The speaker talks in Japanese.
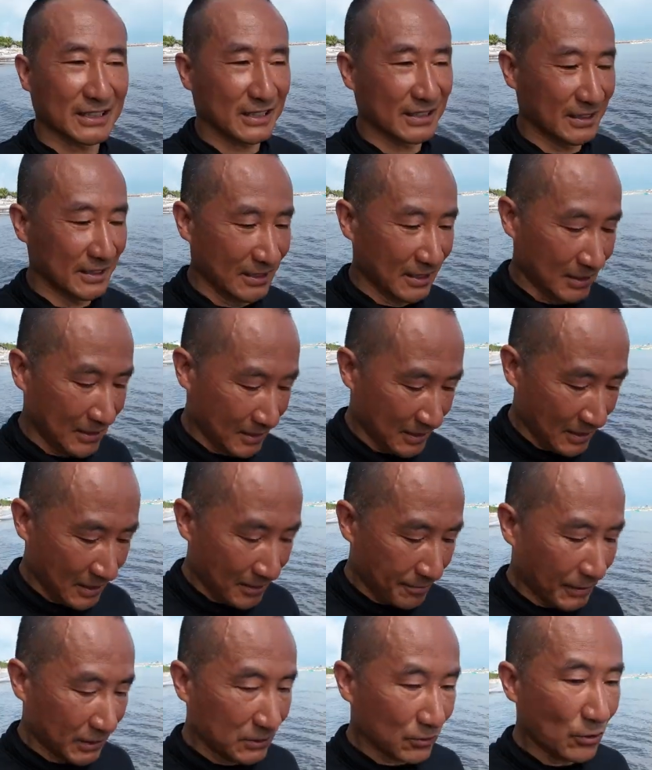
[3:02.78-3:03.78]
す、
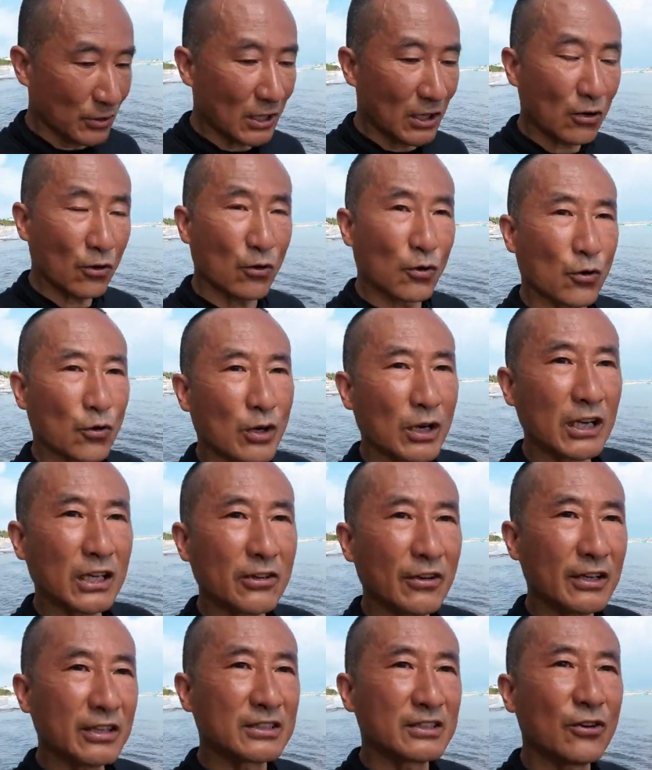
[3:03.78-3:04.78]
まあ、そういった心が
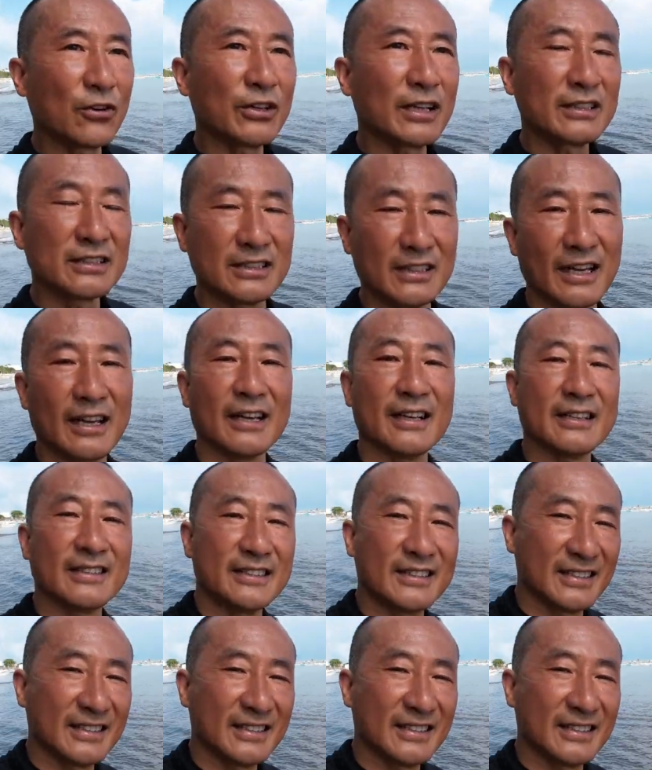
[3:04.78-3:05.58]
けは必要ですね